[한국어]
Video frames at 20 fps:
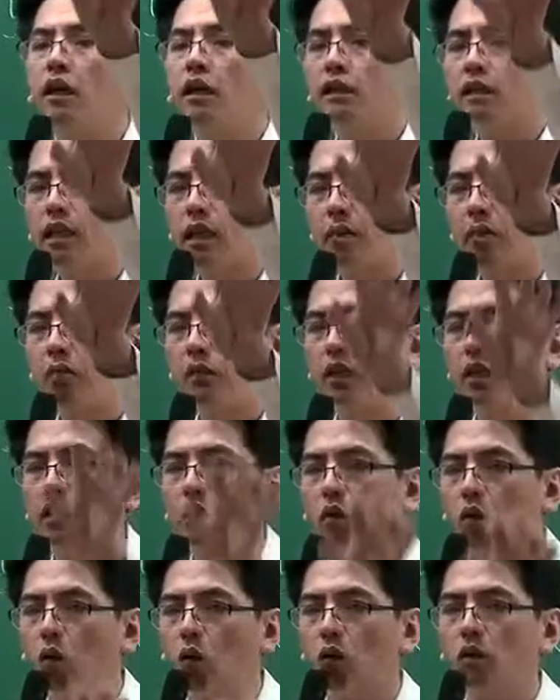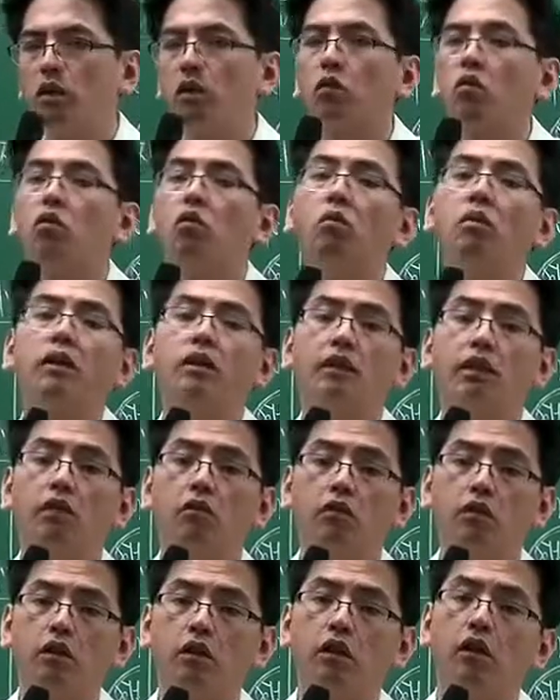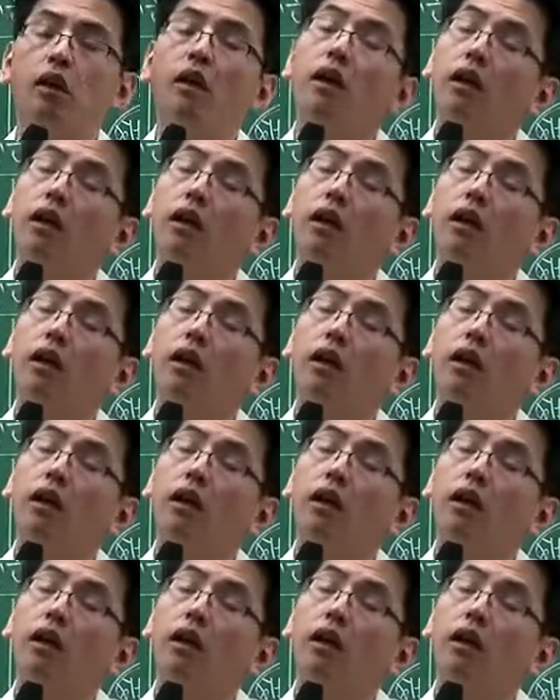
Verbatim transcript: 3년, 5년 공부할 테고요.